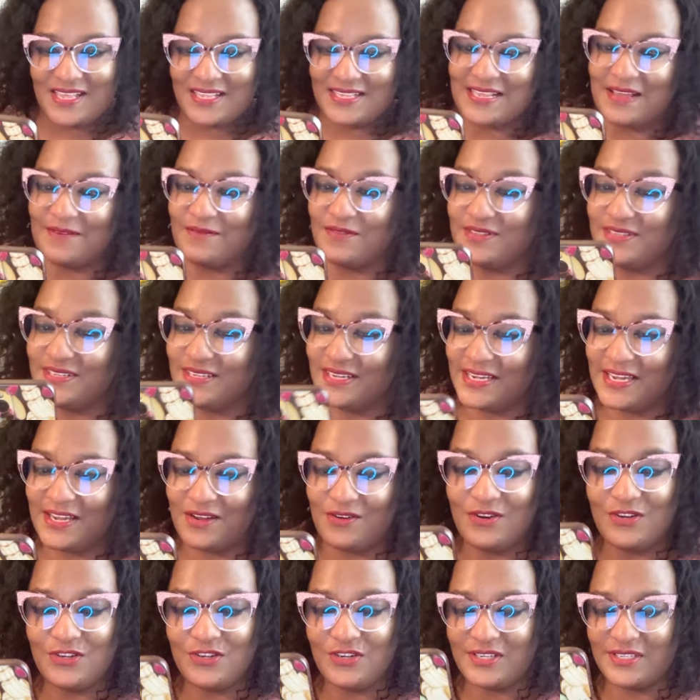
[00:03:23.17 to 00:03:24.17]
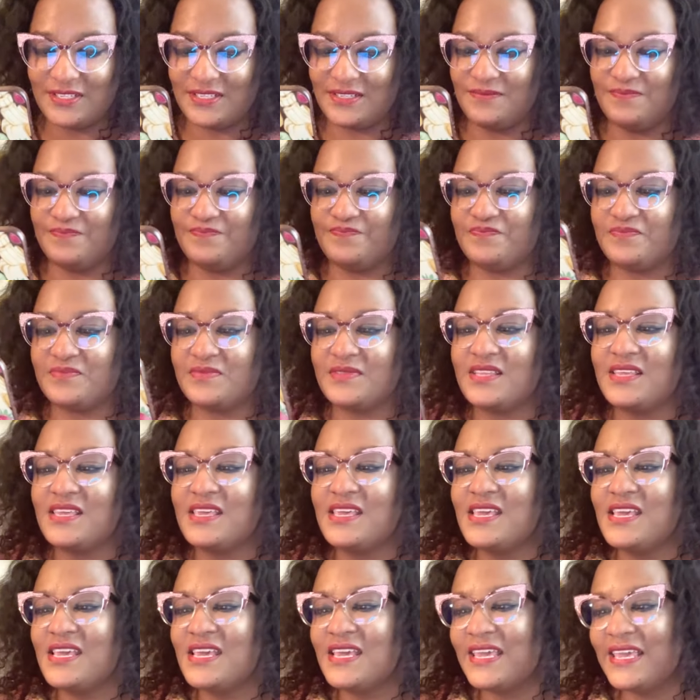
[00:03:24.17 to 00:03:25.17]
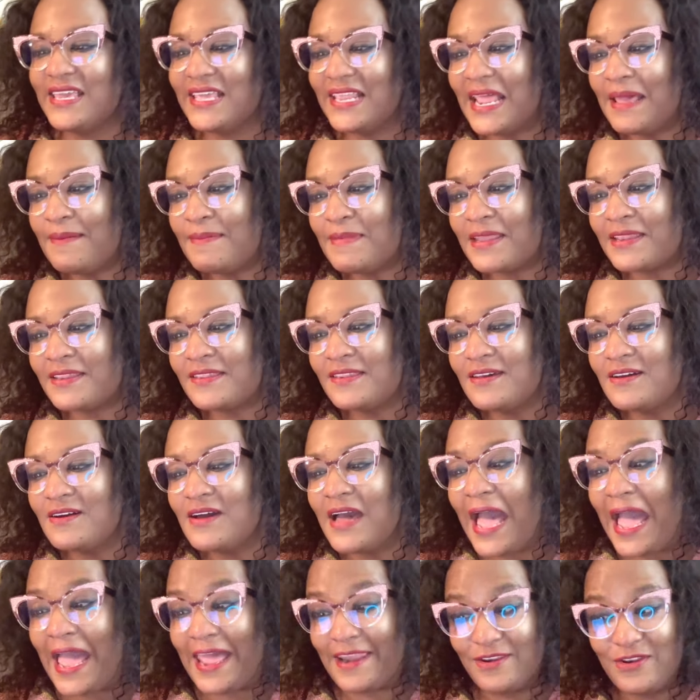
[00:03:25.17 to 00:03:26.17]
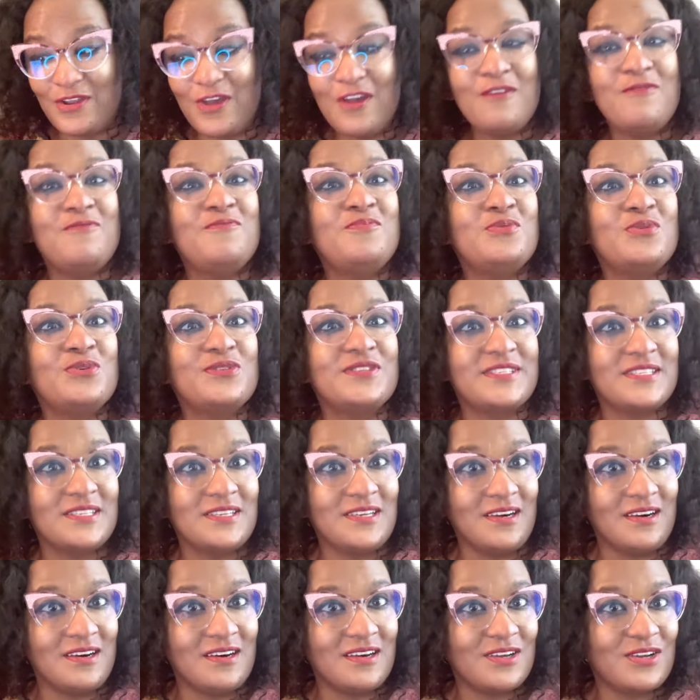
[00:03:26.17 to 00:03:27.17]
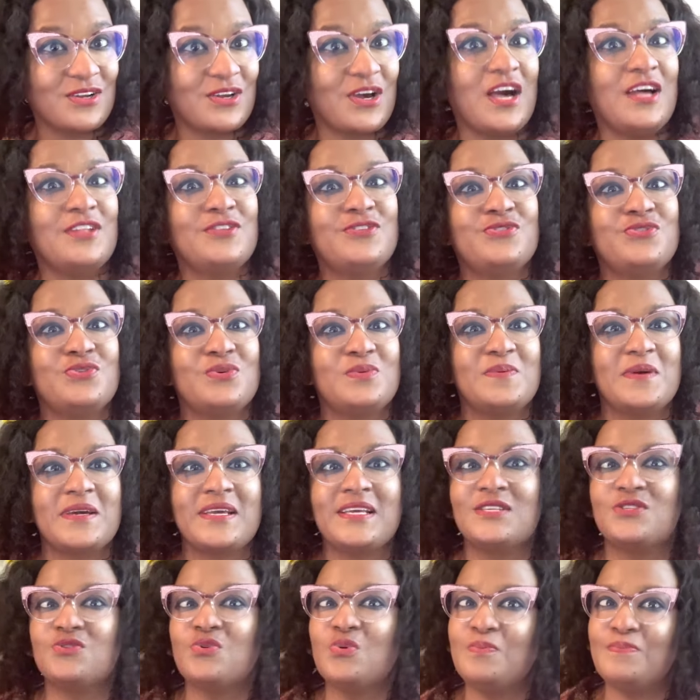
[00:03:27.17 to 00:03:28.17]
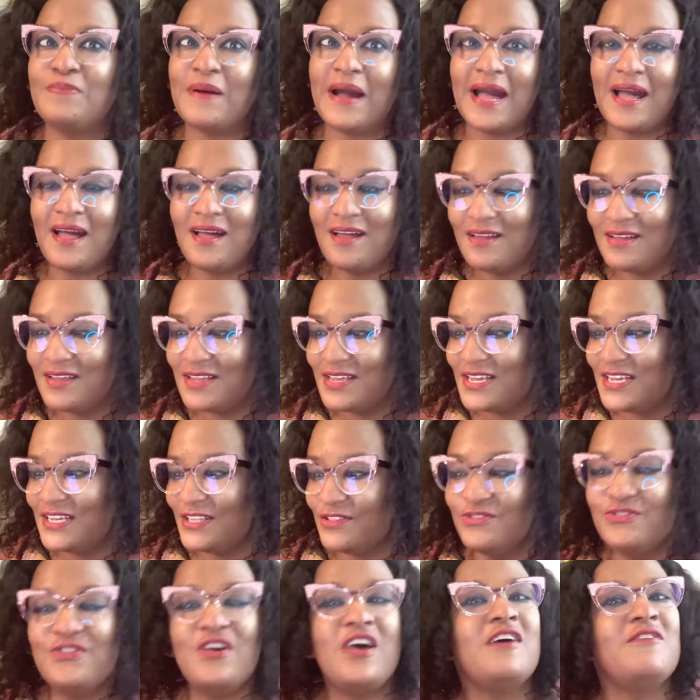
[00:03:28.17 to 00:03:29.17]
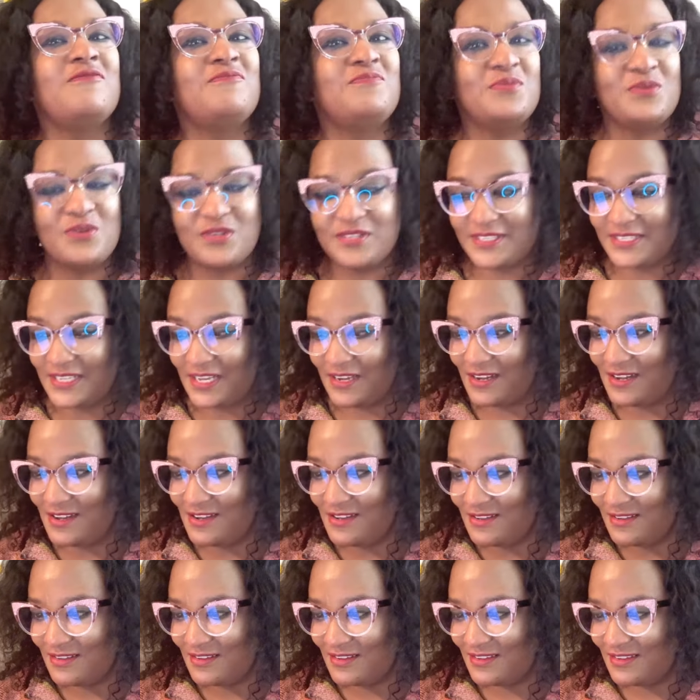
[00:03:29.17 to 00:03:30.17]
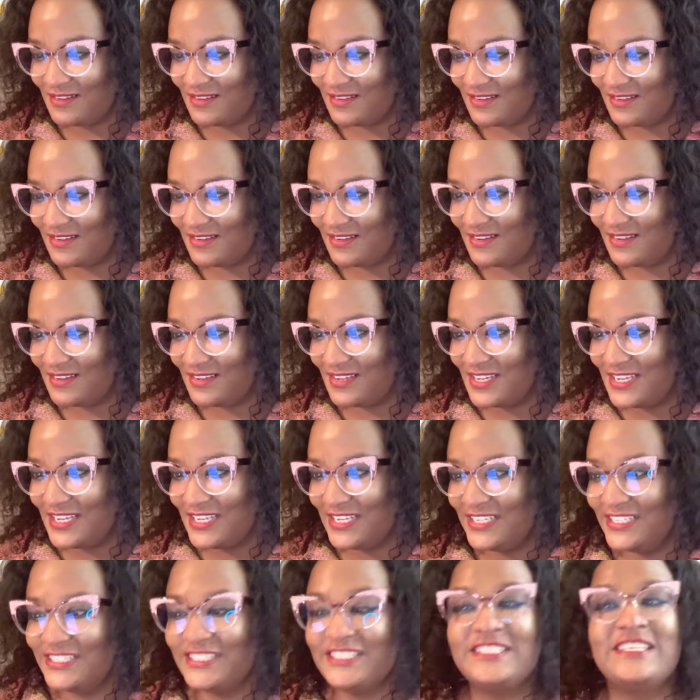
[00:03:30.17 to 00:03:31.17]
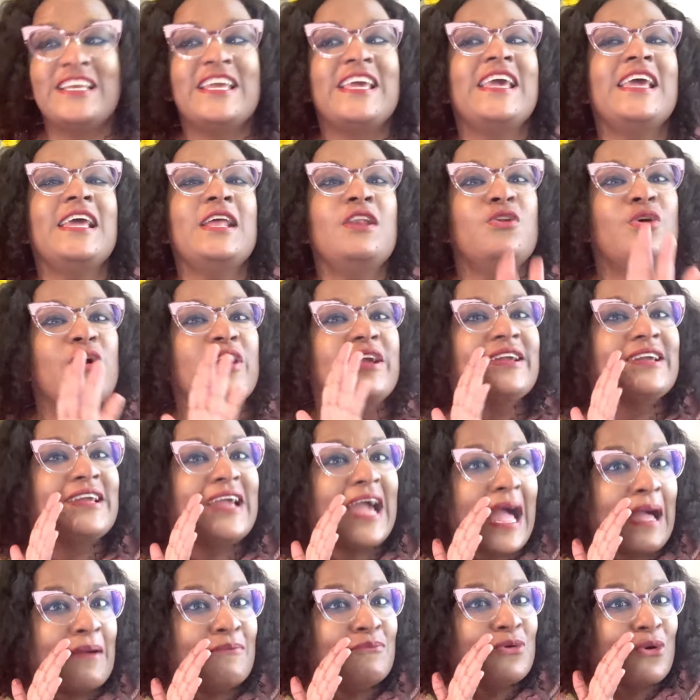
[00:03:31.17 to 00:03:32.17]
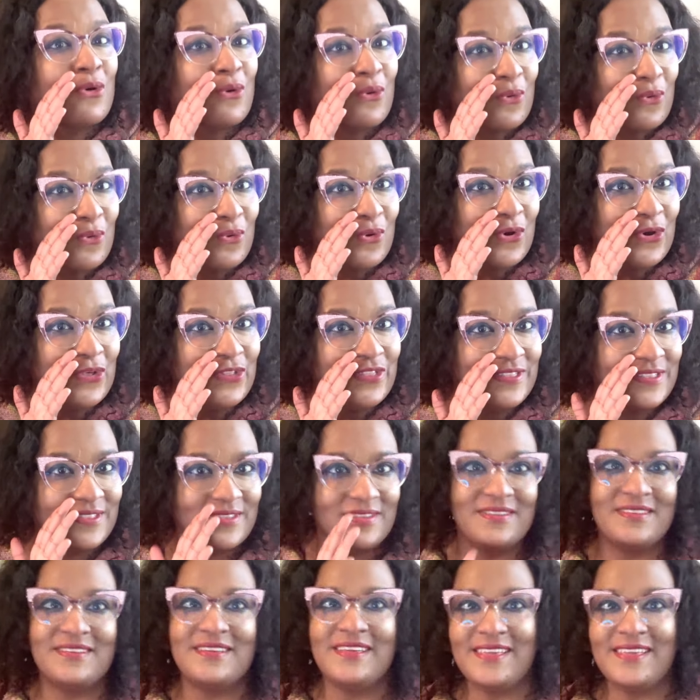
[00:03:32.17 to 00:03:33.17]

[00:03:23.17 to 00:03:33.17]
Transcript: ça veut dire quelque chose. Et là, maintenant, à 9%, grande surprise ou pas, 9%, j'ai le Cameroun.